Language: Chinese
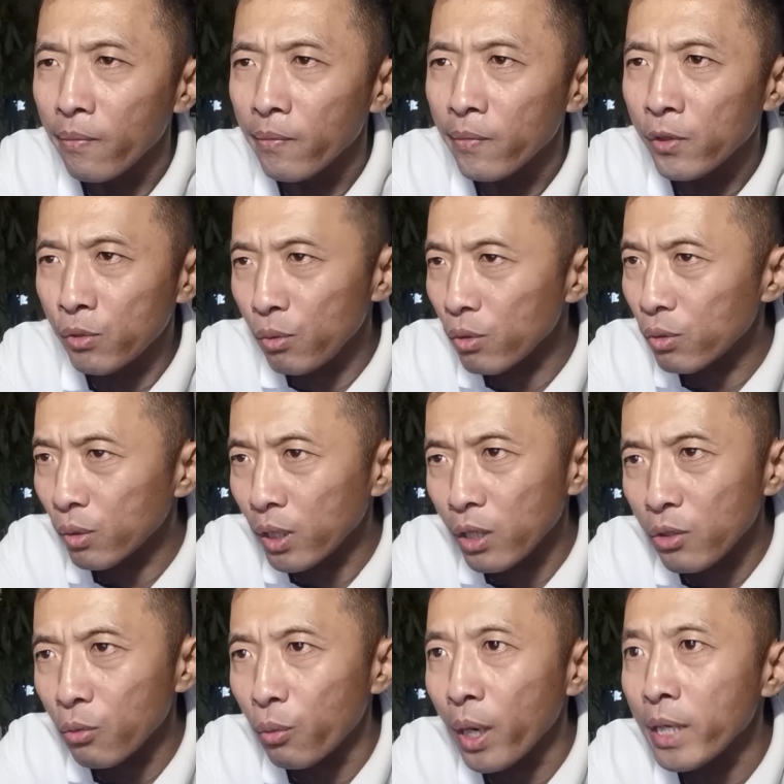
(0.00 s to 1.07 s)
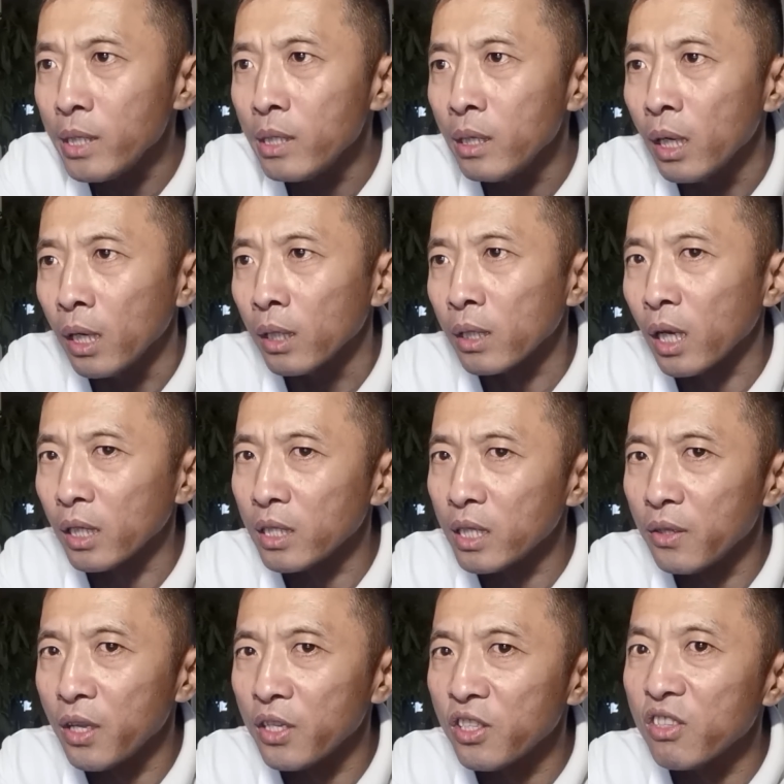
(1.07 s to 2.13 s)
所以说他就怀疑他
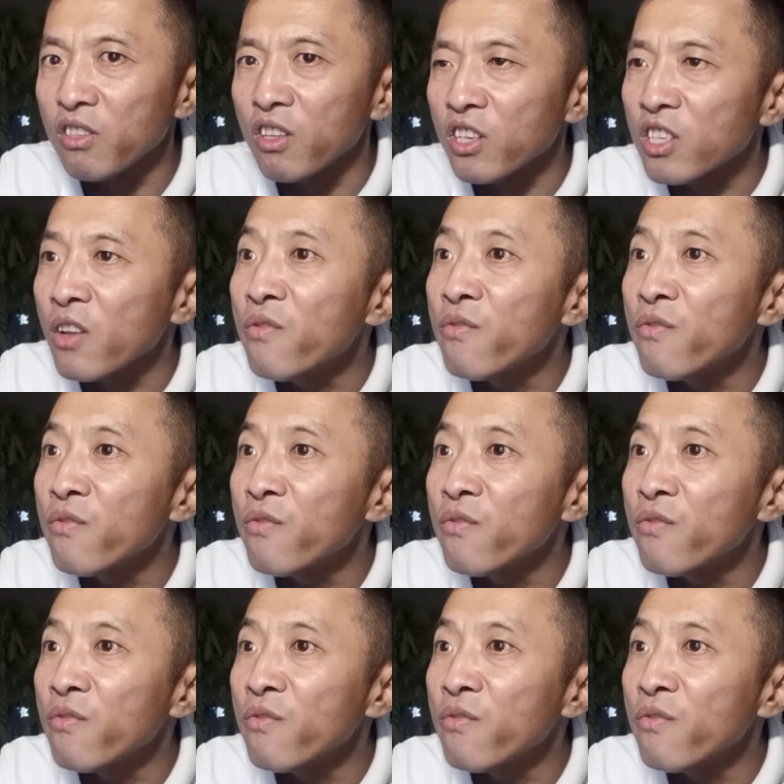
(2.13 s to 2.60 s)
现在自己的身